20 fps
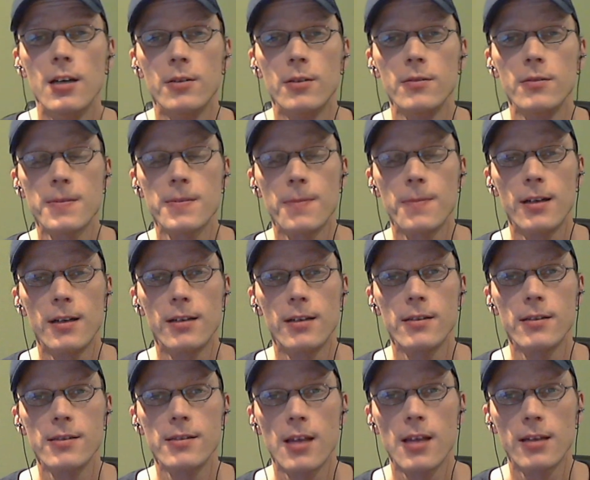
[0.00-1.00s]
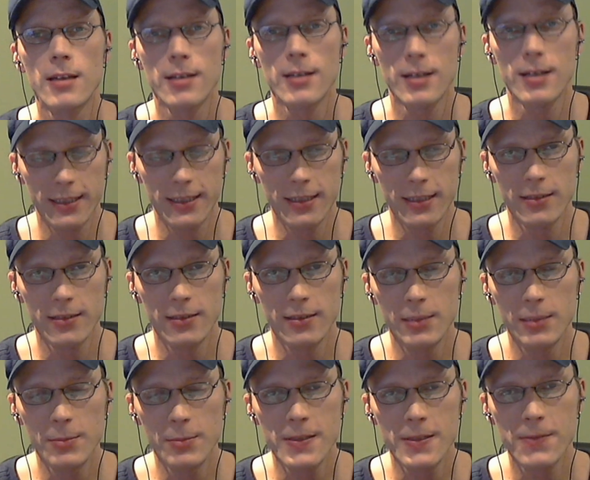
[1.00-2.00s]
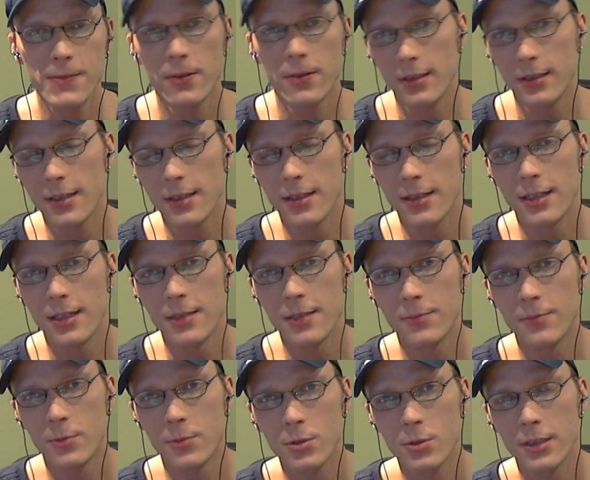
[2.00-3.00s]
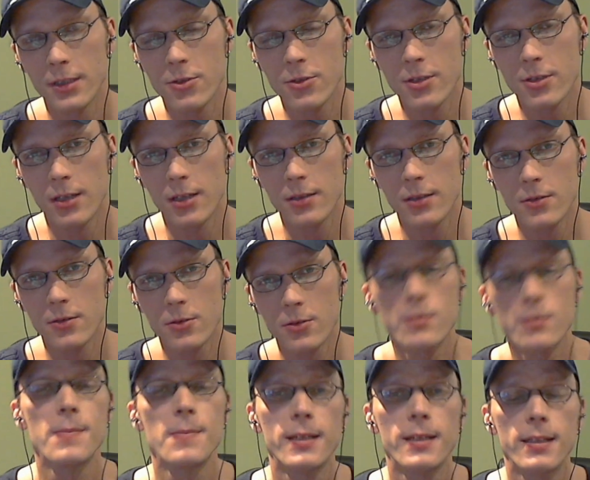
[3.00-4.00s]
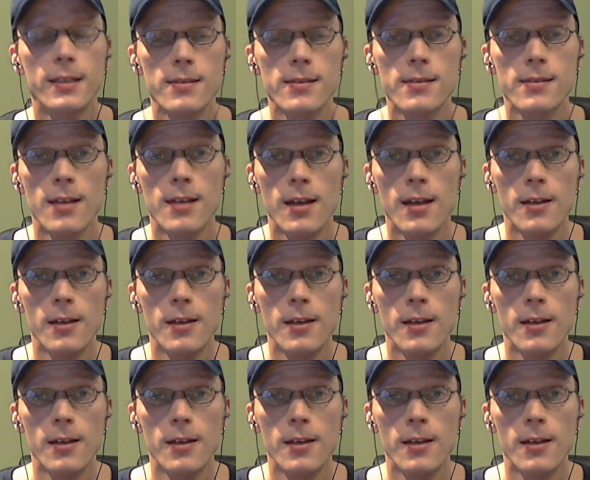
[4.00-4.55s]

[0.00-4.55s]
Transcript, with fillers: Und zwar, es hat einige E-Mails für euch gegeben, wo drin stand, du sag mal Chris,